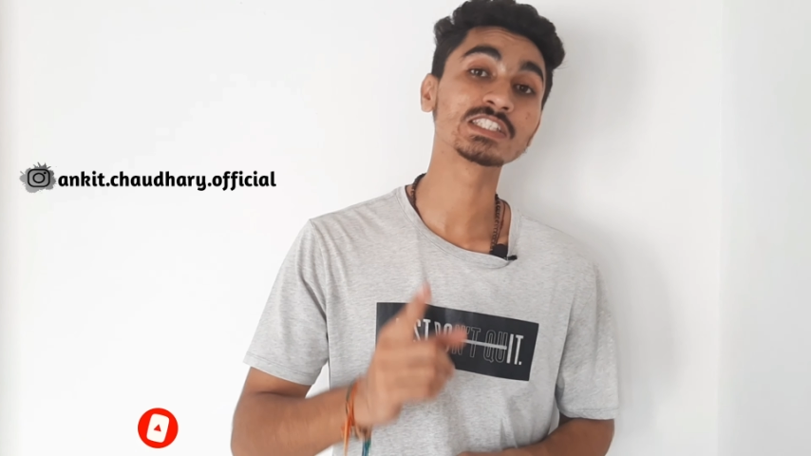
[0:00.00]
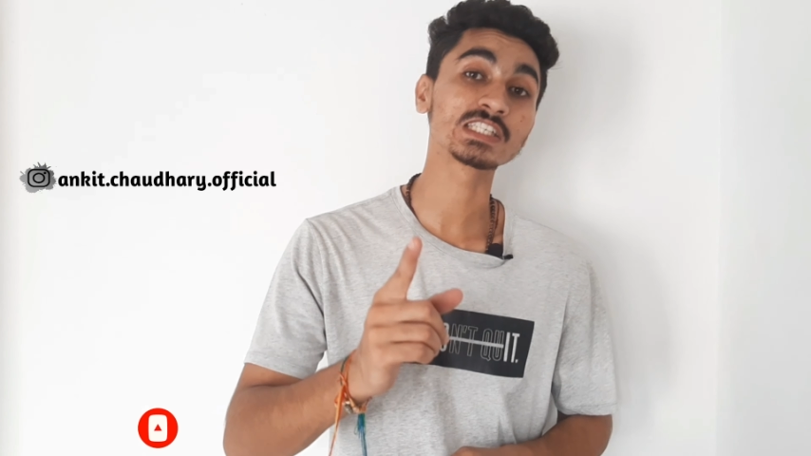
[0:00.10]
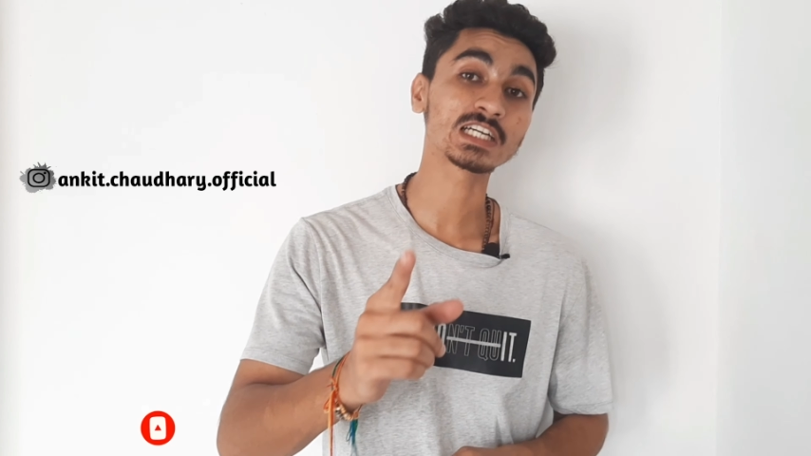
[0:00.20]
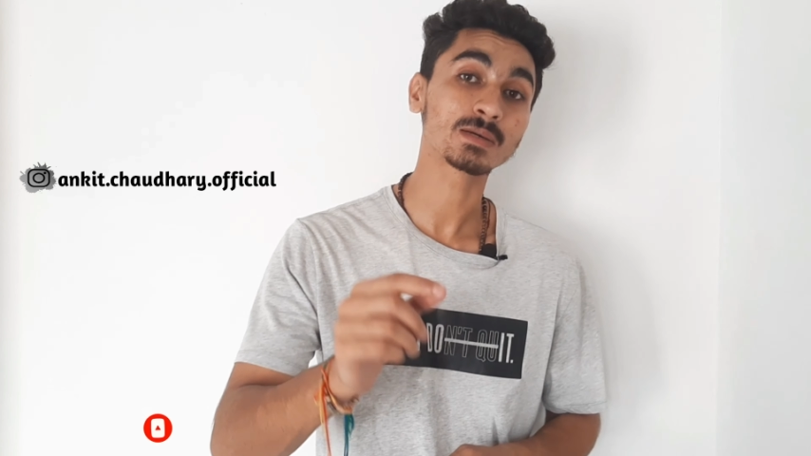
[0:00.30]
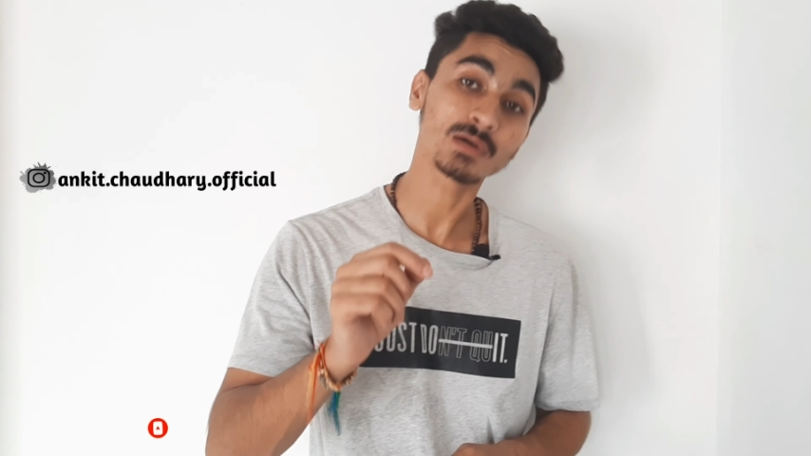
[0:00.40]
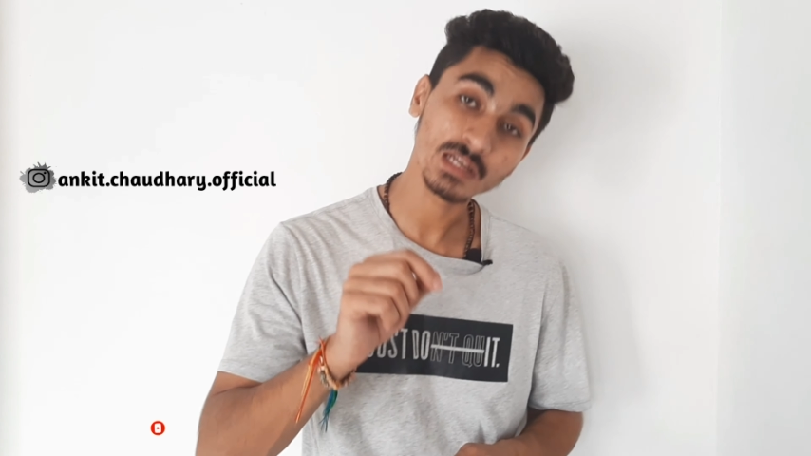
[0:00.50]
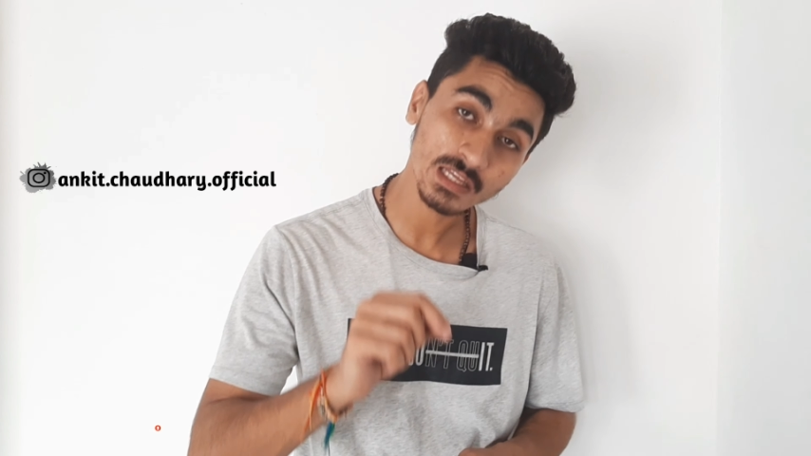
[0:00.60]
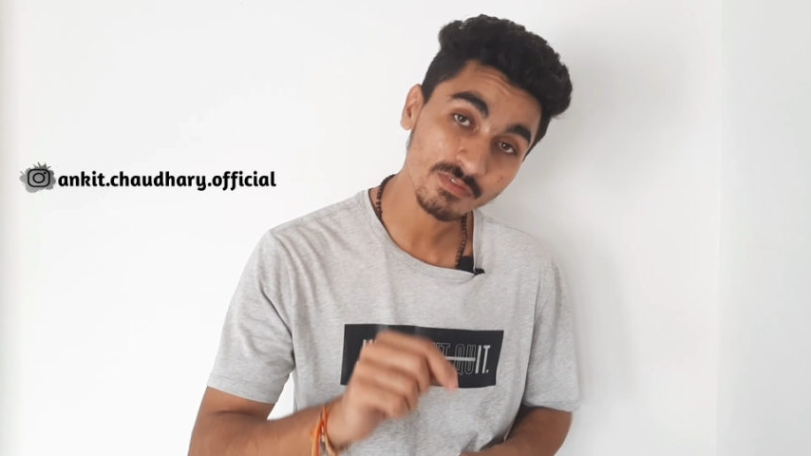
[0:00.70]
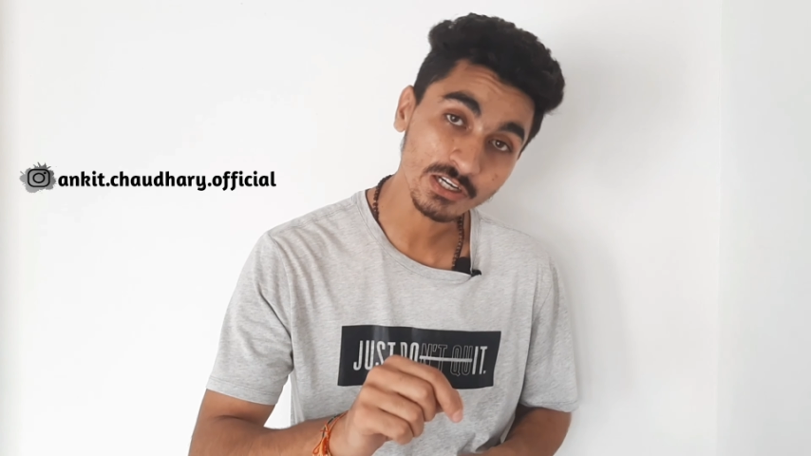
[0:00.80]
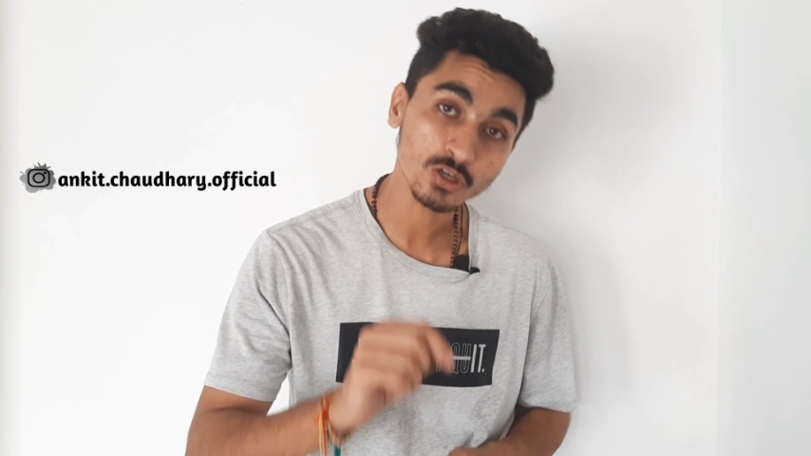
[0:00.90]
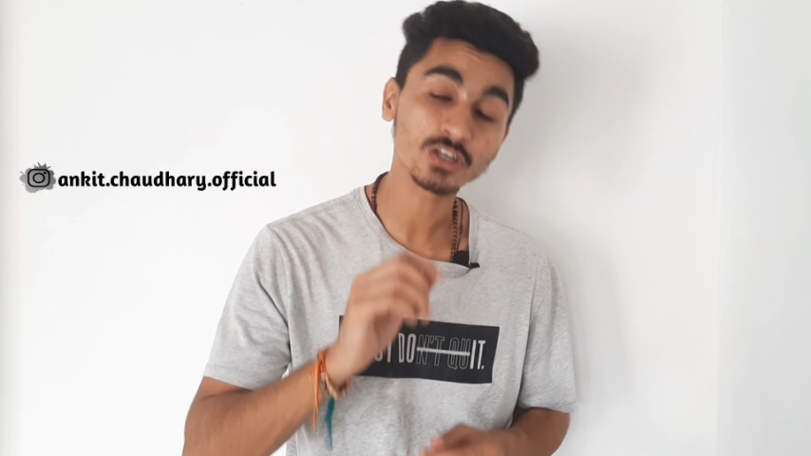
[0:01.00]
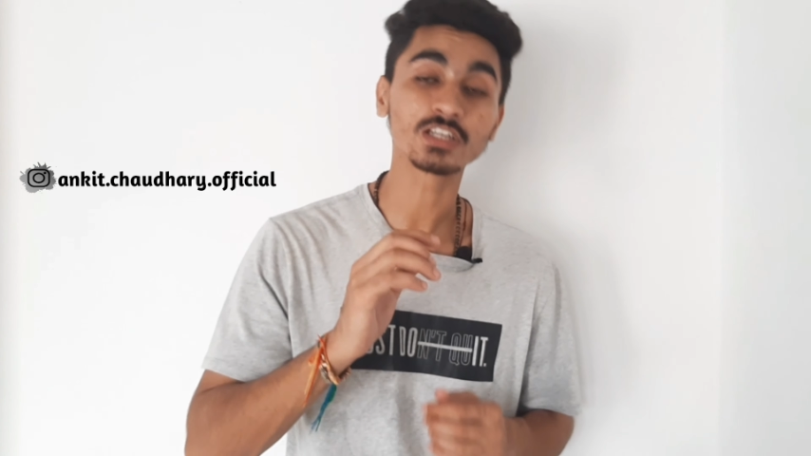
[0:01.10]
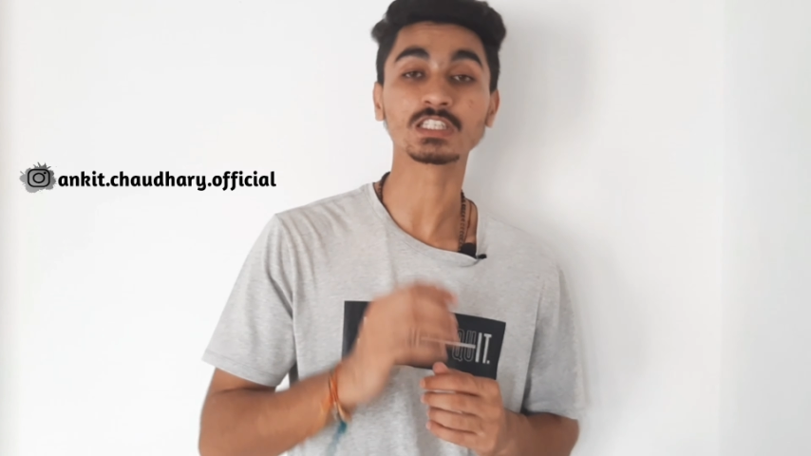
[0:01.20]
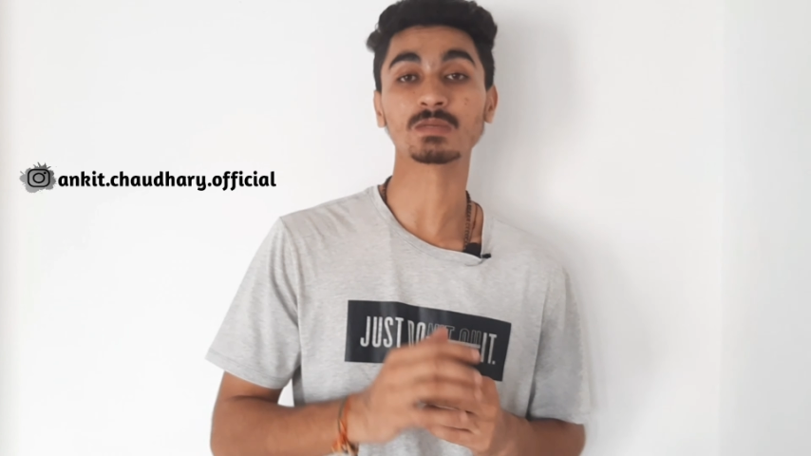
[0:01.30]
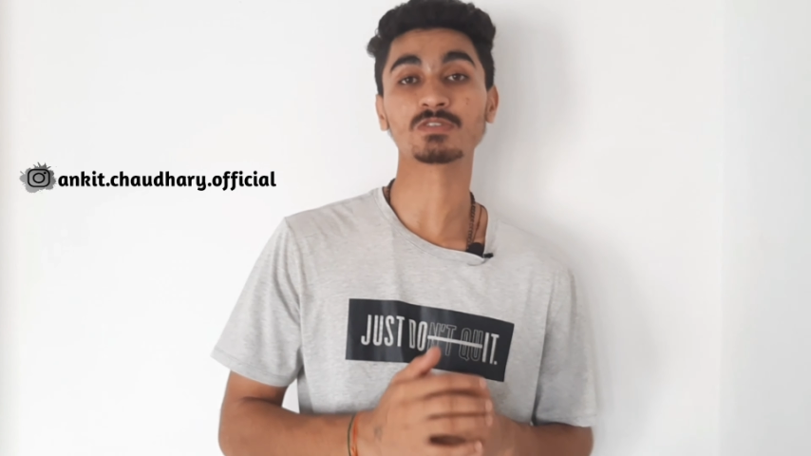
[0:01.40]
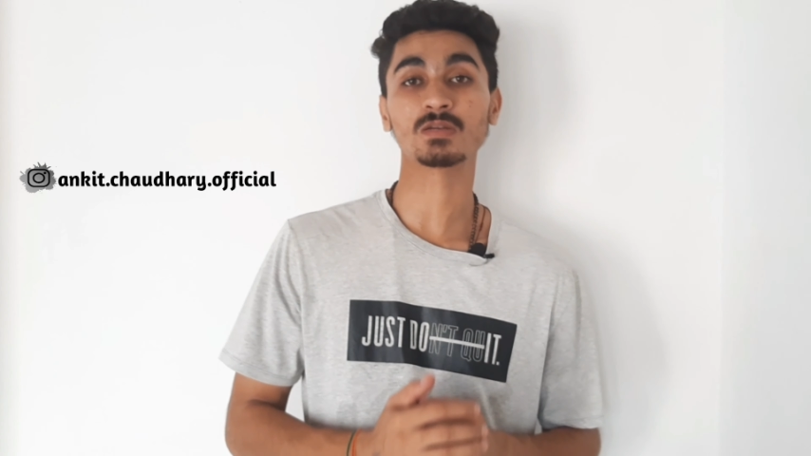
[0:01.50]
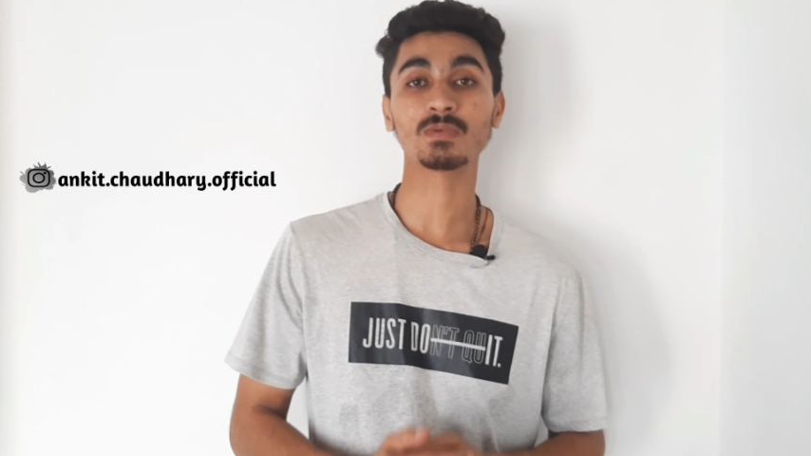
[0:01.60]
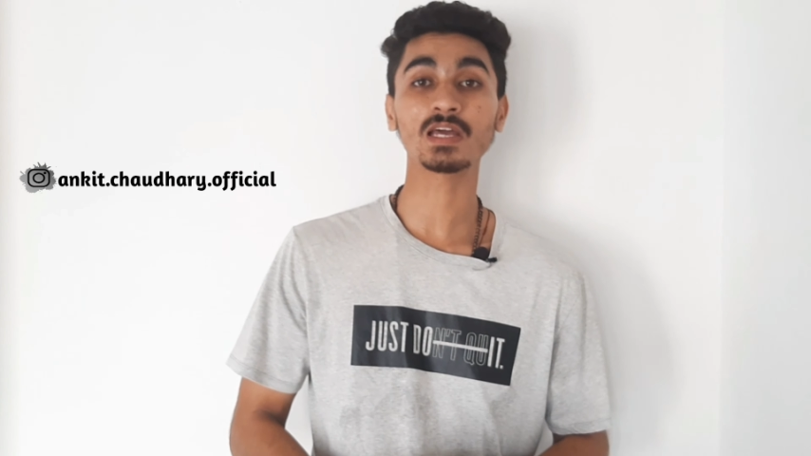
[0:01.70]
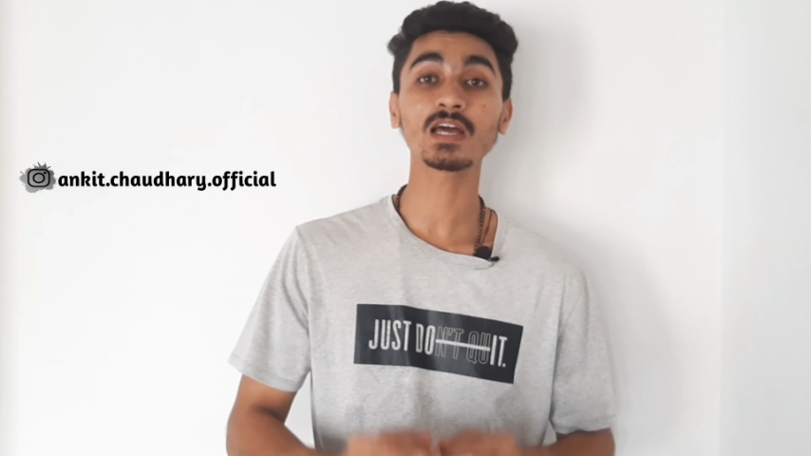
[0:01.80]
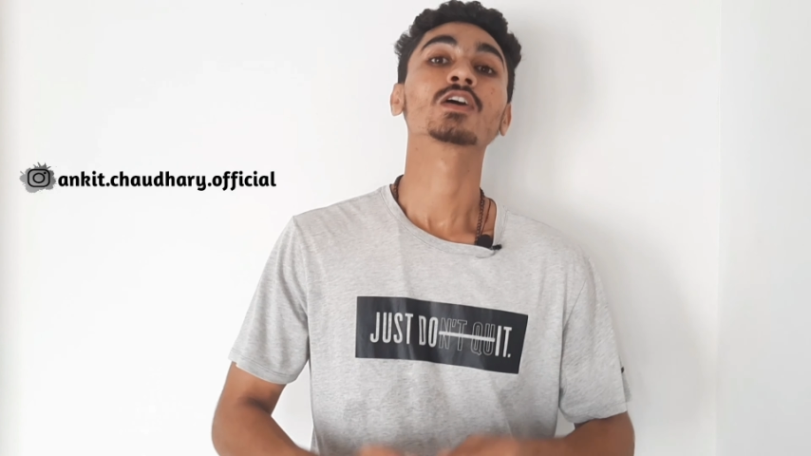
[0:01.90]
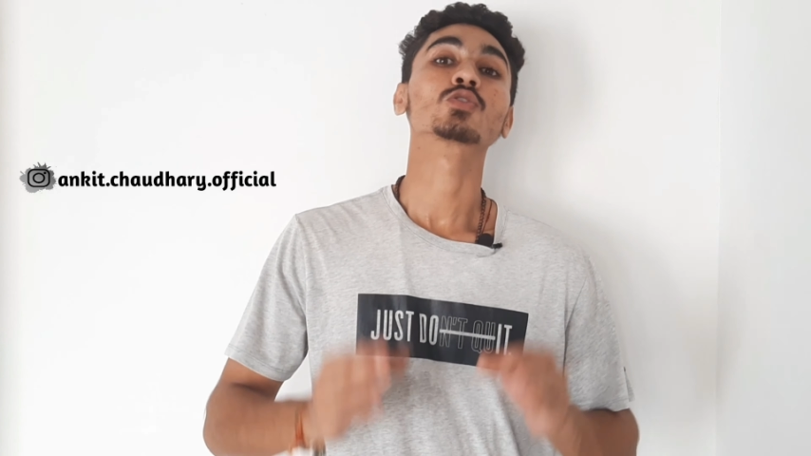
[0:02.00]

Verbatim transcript: इंस्टाग्राम का लिंक वीडियो के डिस्क्रिप्शन में है